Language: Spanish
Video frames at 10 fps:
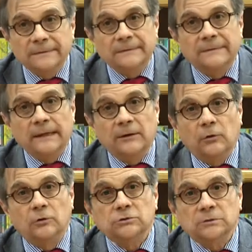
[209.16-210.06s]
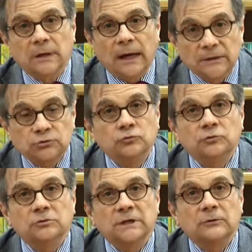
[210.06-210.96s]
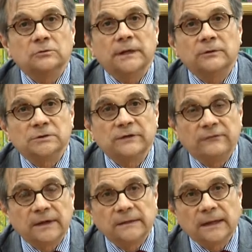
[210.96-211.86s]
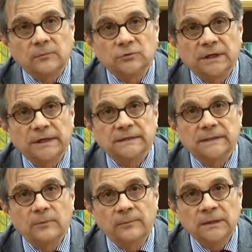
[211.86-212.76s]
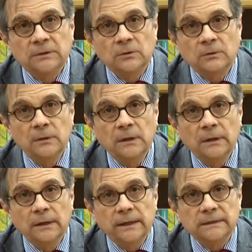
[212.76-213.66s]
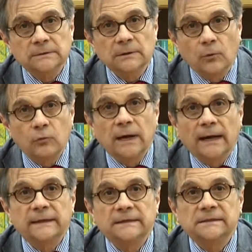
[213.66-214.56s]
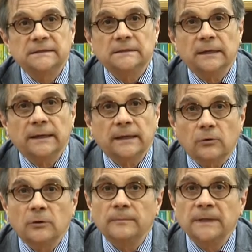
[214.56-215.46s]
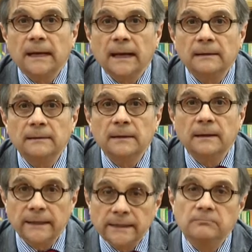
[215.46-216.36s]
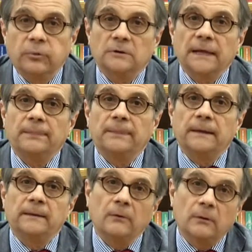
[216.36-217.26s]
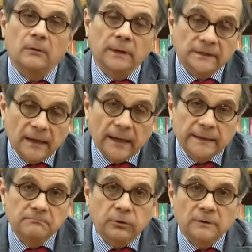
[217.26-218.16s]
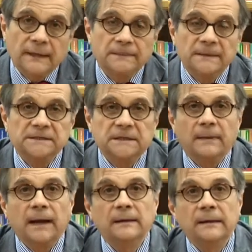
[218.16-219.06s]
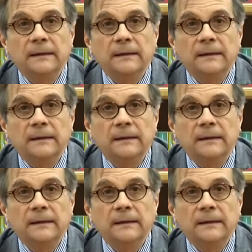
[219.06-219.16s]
de los asuntos a los que nos enfrentamos en este momento es una crisis económica importante, o quizá importantísima.